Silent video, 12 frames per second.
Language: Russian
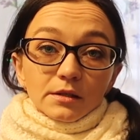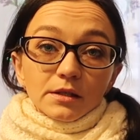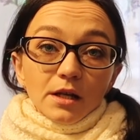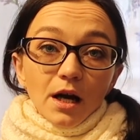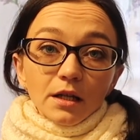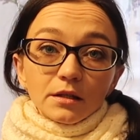
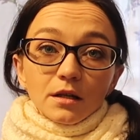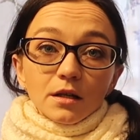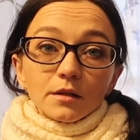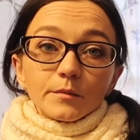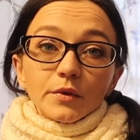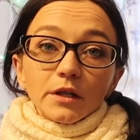
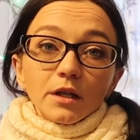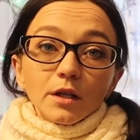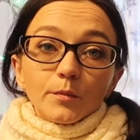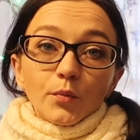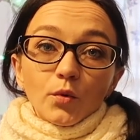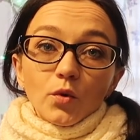секаторы
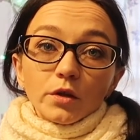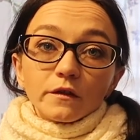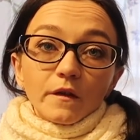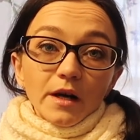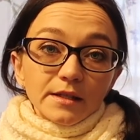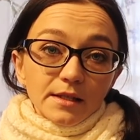были по
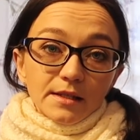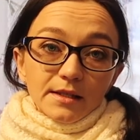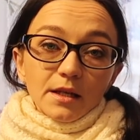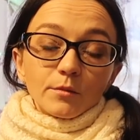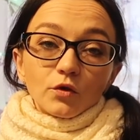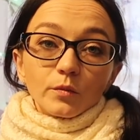27